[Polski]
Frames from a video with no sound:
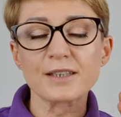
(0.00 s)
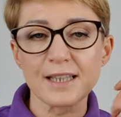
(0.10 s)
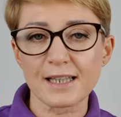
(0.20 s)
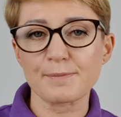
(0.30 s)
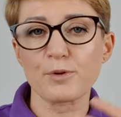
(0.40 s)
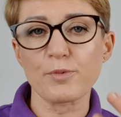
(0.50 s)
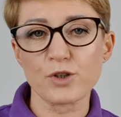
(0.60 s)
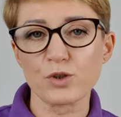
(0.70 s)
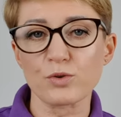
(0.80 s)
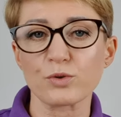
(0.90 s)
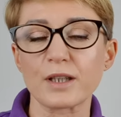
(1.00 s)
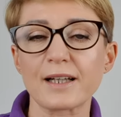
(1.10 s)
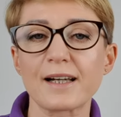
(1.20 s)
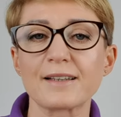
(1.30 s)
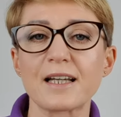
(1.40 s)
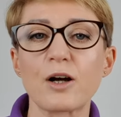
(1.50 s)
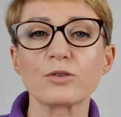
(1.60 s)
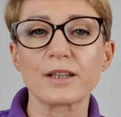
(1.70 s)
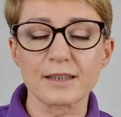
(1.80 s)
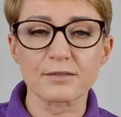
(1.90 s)
i zaraz po obejrzeniu nagrania
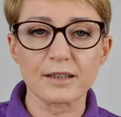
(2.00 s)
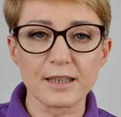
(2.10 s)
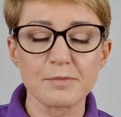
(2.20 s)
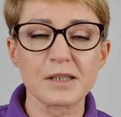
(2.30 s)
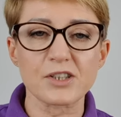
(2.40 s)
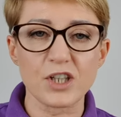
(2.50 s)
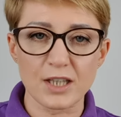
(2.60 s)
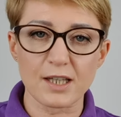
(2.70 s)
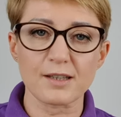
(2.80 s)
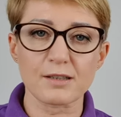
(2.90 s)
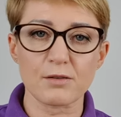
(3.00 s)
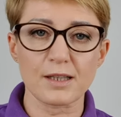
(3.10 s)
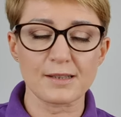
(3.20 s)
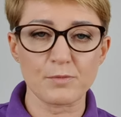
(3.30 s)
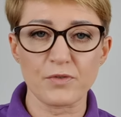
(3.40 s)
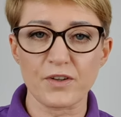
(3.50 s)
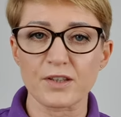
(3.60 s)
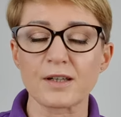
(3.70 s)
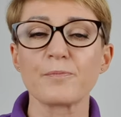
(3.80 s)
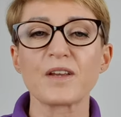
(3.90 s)
od razu natychmiast siadaj i składaj zamówienie.